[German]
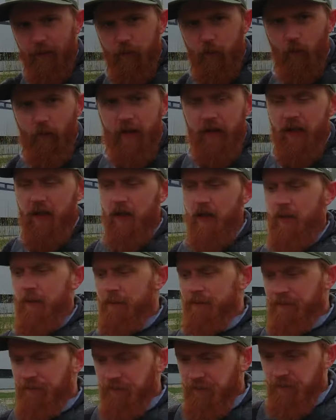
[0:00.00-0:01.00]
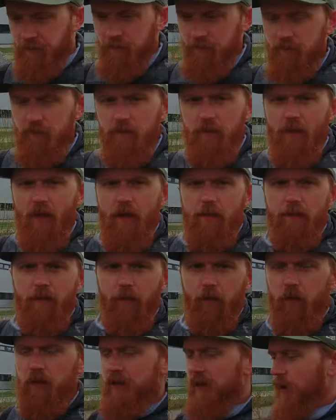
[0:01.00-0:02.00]
in Vorwinkel,
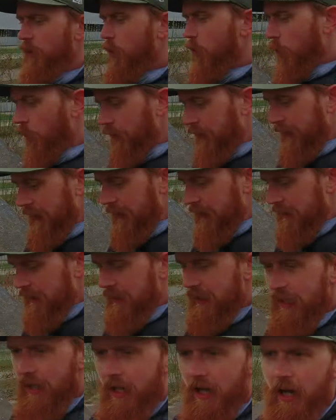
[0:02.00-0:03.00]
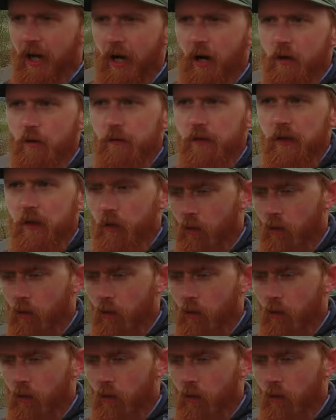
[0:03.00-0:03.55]
bevor es dann hochgeht auf